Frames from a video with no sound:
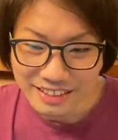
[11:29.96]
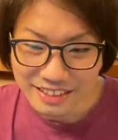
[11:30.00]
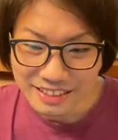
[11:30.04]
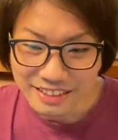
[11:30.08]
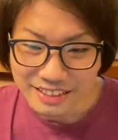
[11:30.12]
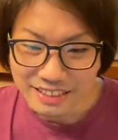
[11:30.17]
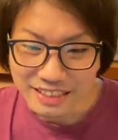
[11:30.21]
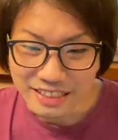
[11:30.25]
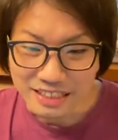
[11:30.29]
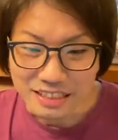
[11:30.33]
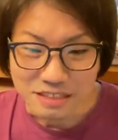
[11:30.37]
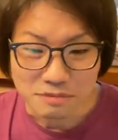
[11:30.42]

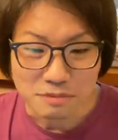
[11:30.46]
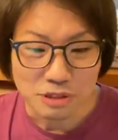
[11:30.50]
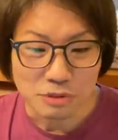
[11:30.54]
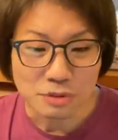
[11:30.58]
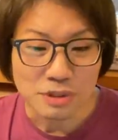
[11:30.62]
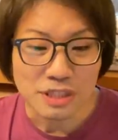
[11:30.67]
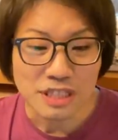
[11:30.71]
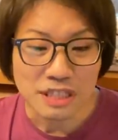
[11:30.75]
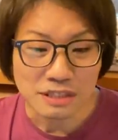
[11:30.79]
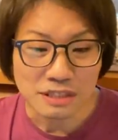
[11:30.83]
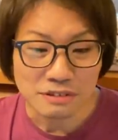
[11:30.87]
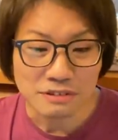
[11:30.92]
うん、で今と
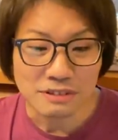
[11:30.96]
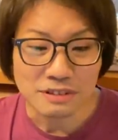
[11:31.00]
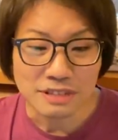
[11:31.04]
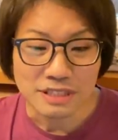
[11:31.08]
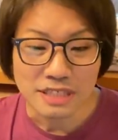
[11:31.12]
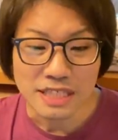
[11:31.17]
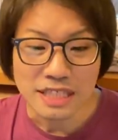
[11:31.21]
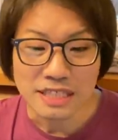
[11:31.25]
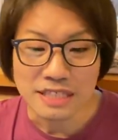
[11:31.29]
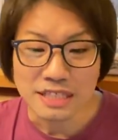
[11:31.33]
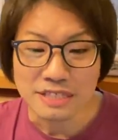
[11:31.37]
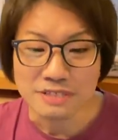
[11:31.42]
にかく
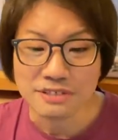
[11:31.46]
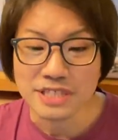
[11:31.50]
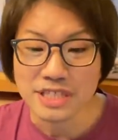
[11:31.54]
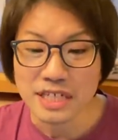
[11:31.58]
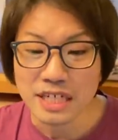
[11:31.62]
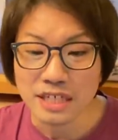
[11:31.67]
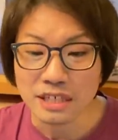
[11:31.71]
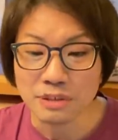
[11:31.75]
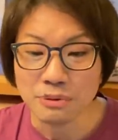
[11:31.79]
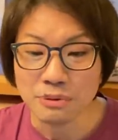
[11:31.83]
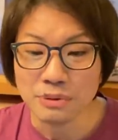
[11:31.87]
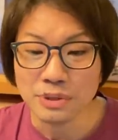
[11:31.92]
家にいる時
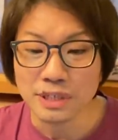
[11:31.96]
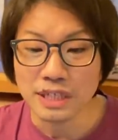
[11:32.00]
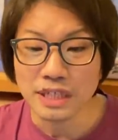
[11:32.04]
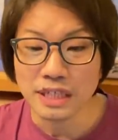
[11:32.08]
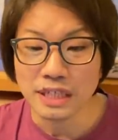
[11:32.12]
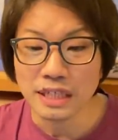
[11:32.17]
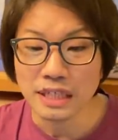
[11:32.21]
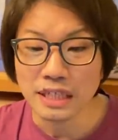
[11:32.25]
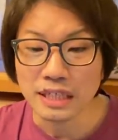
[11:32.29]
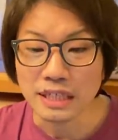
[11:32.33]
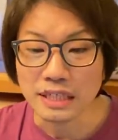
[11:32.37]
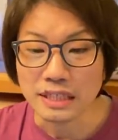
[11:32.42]
間が多いか
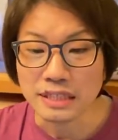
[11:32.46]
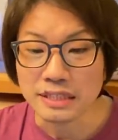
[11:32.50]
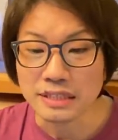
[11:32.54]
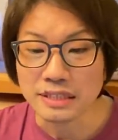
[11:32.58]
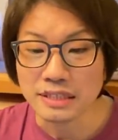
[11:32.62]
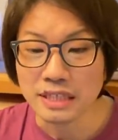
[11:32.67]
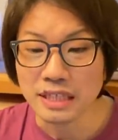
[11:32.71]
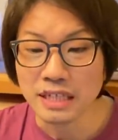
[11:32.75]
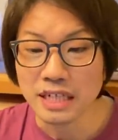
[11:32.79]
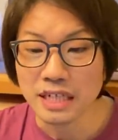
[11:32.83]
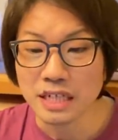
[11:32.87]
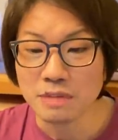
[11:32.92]
ら、
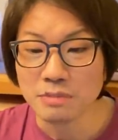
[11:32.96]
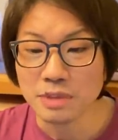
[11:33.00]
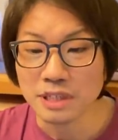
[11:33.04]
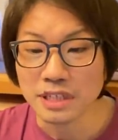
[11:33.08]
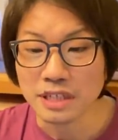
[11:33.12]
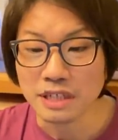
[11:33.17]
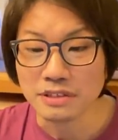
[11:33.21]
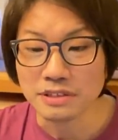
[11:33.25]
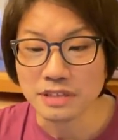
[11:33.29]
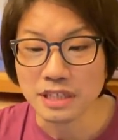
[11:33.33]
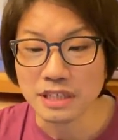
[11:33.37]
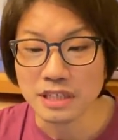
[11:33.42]
インスタライブは
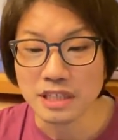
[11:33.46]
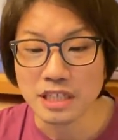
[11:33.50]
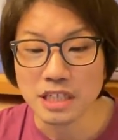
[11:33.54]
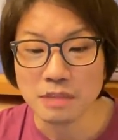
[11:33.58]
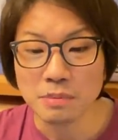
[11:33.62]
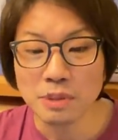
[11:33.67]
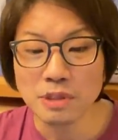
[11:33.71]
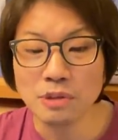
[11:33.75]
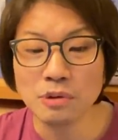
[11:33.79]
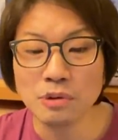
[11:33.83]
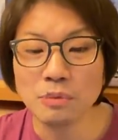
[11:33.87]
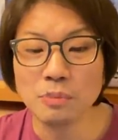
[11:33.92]
たくさんでき
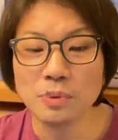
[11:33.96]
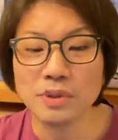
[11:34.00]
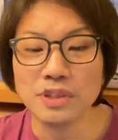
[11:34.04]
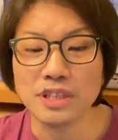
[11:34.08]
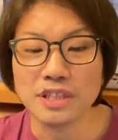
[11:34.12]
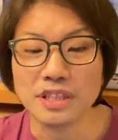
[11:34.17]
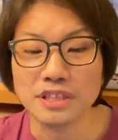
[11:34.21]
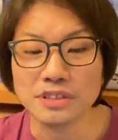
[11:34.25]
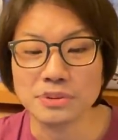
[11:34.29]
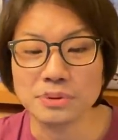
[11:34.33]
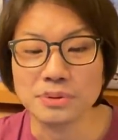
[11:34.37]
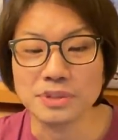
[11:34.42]
ればと思って
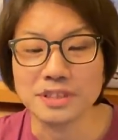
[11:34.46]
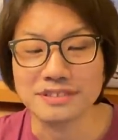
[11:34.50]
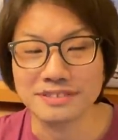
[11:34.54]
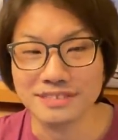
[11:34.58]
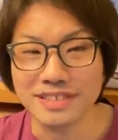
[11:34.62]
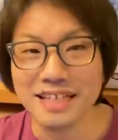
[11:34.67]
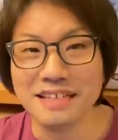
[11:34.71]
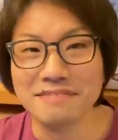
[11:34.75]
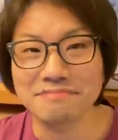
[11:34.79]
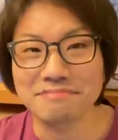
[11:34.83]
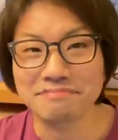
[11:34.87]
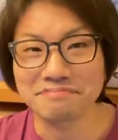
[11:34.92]
たそうです
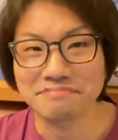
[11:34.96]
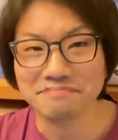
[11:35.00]
ね。